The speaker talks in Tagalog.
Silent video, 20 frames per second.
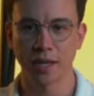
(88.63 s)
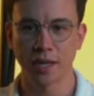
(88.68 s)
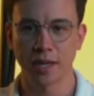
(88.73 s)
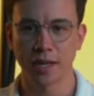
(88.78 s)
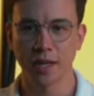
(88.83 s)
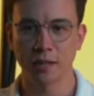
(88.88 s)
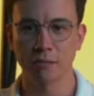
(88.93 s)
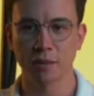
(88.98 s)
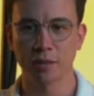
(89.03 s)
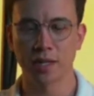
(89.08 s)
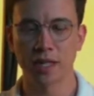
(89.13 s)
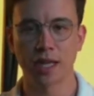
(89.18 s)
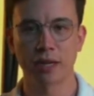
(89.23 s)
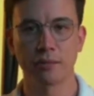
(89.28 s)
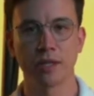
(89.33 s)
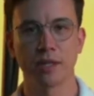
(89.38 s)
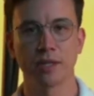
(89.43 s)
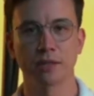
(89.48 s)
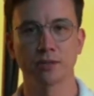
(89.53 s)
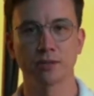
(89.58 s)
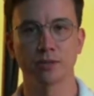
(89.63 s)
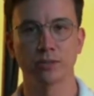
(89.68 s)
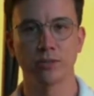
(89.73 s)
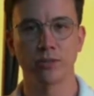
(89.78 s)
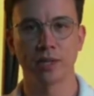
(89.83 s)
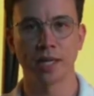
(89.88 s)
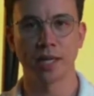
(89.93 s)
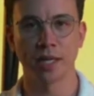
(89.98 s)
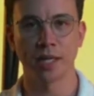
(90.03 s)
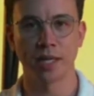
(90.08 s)
at madami
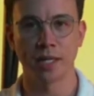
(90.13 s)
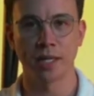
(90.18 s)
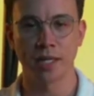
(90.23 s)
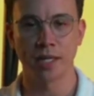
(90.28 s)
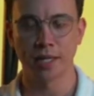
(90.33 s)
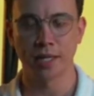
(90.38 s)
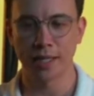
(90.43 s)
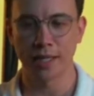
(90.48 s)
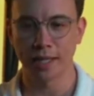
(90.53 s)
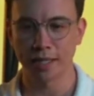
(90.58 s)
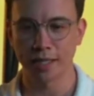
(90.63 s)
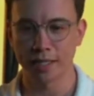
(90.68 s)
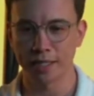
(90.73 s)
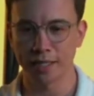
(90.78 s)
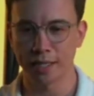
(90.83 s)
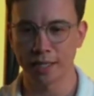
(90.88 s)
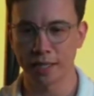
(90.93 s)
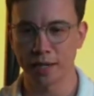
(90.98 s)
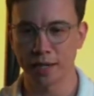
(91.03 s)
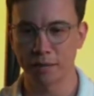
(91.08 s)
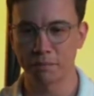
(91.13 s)
natutunan at uh,